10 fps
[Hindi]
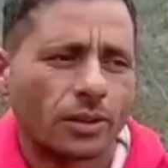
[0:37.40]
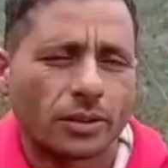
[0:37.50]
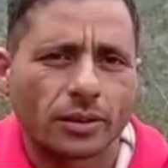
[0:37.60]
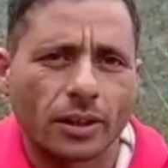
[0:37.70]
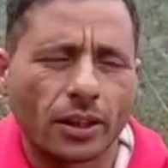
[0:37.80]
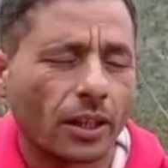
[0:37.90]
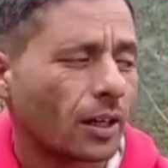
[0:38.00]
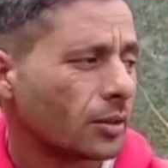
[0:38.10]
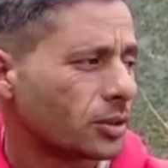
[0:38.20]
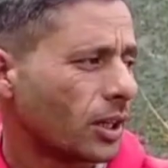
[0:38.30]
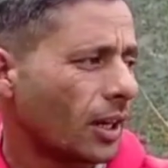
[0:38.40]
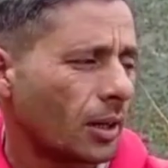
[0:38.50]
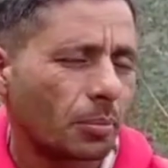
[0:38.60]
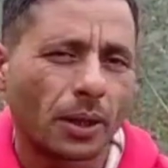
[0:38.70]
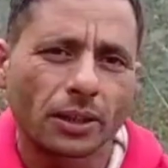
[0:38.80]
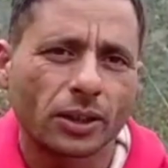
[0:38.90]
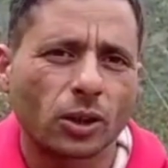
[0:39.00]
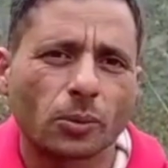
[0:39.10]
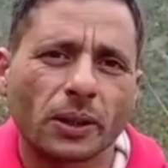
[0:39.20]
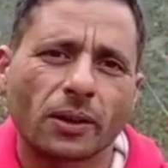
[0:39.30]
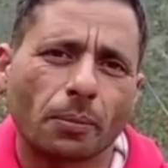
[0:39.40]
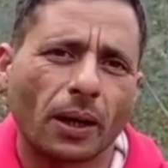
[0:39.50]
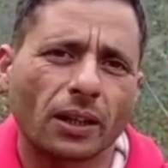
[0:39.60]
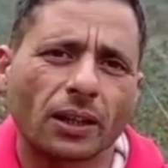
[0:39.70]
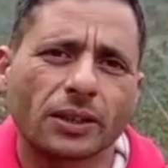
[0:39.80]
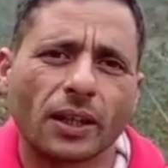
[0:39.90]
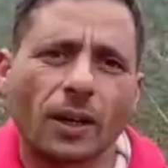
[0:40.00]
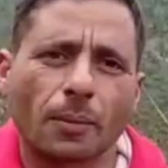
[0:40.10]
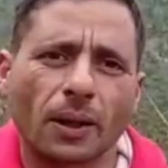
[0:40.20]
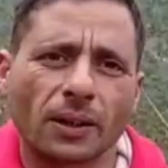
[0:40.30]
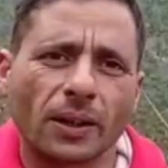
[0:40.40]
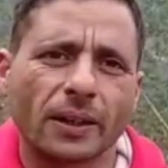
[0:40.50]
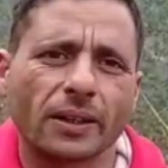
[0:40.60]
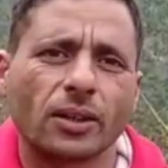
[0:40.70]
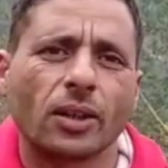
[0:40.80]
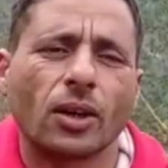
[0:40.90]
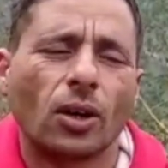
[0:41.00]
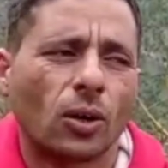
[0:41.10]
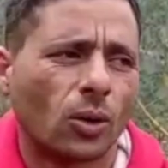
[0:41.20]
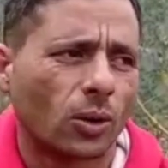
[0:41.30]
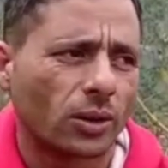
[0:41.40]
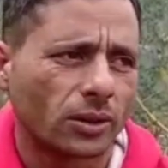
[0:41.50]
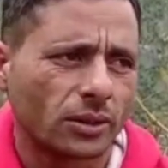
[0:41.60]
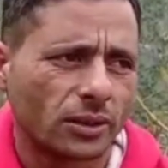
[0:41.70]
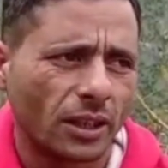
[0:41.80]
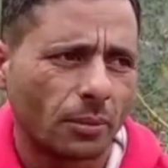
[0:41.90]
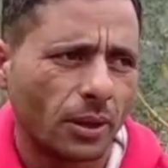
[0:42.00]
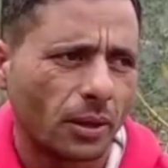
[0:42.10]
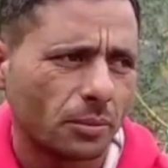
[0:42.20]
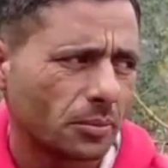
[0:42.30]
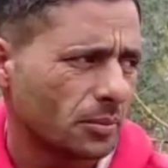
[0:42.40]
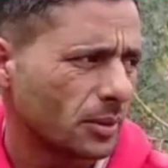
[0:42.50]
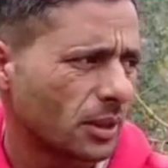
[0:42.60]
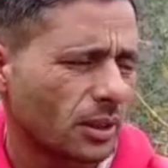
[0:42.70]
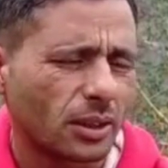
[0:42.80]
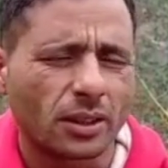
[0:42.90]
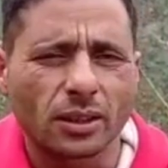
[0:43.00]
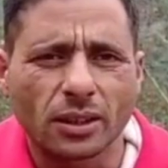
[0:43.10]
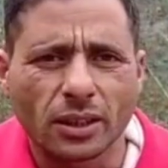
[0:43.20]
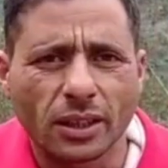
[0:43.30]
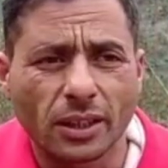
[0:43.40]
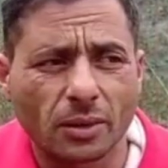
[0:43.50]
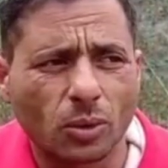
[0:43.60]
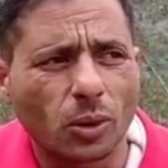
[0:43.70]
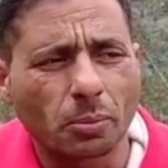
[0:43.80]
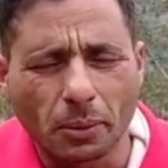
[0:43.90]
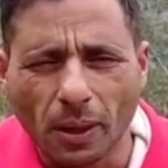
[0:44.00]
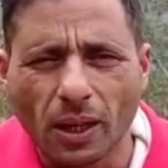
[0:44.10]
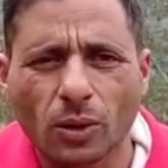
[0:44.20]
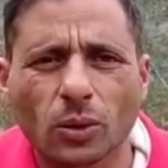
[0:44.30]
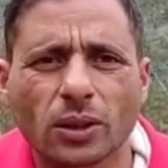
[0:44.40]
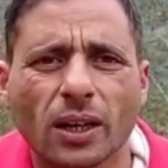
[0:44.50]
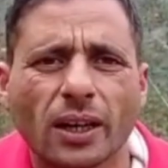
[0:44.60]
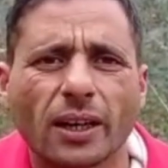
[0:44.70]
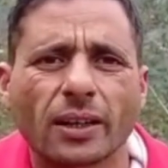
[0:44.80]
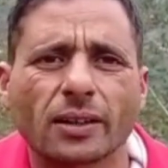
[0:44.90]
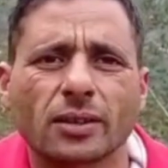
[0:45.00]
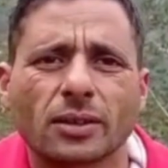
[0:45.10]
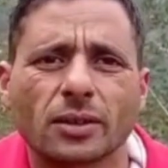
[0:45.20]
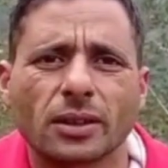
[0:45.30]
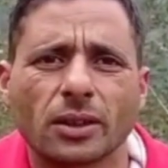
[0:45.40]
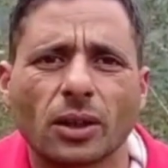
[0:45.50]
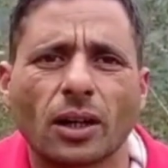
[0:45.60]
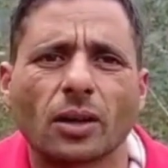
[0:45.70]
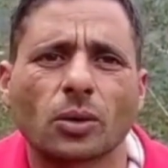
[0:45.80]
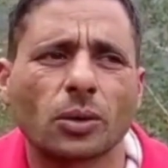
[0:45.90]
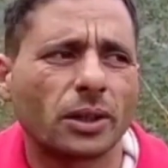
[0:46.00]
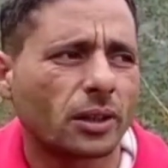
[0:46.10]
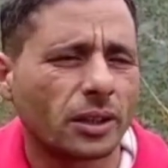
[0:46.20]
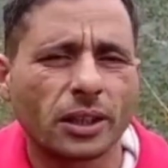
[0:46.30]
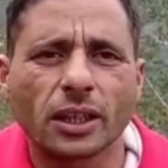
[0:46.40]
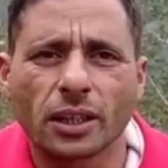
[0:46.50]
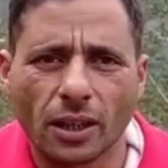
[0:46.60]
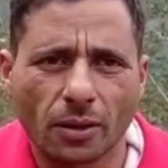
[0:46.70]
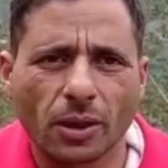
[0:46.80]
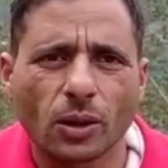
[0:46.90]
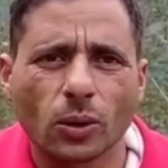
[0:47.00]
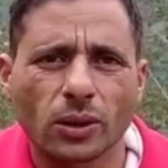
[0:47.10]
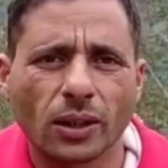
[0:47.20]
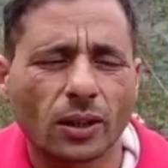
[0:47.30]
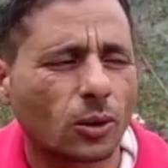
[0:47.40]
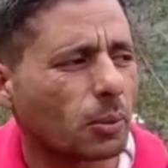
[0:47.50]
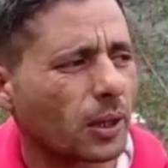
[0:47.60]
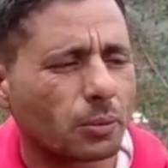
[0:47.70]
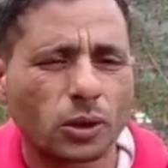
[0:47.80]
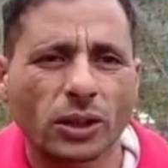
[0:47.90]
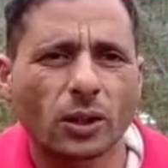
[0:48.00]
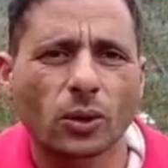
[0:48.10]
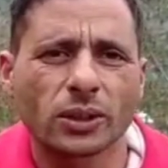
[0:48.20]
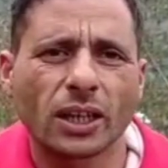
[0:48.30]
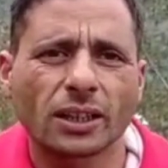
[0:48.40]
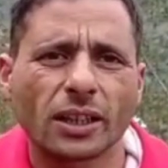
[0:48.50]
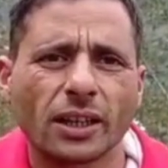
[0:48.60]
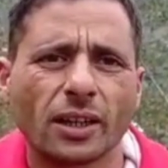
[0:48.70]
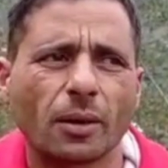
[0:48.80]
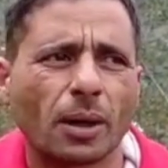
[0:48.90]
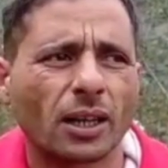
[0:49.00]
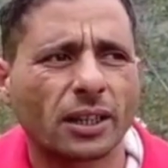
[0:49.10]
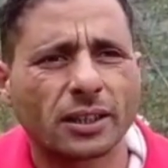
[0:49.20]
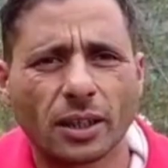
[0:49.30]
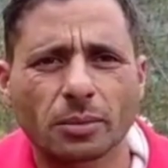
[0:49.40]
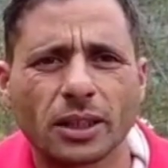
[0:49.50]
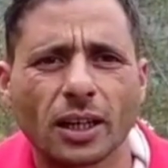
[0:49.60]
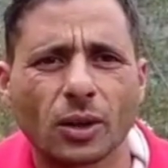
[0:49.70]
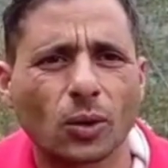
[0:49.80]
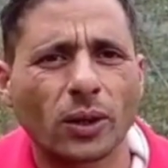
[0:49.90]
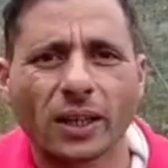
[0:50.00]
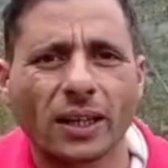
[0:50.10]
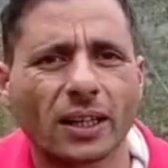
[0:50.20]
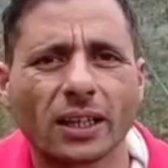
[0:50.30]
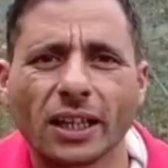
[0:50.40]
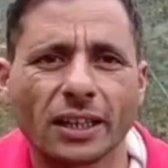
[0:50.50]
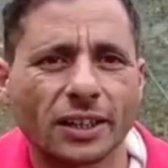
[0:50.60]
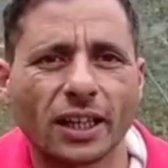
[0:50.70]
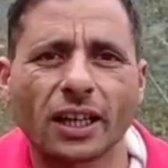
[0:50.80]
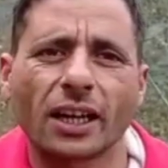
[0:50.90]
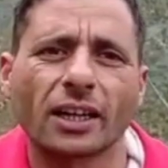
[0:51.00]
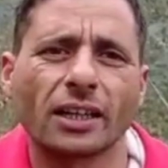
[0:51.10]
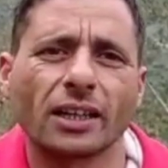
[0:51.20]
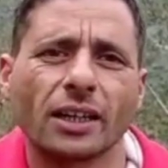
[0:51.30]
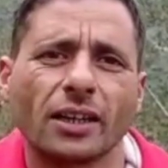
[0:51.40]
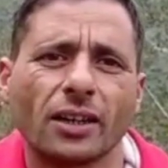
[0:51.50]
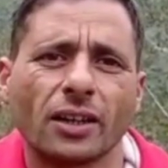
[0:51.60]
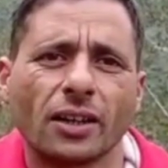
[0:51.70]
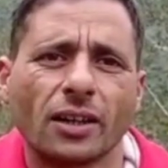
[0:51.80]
सर यहाँ चार पाँच किलोमीटर पैदल चलना पड़ता है और जब हम ये कोई बीमार होता है या कोई किसी की डिलीवरी होती है तो बड़ी मुश्किल हो जाती है बाकी सब जगह रोड है लेकिन ये जगह रह गई है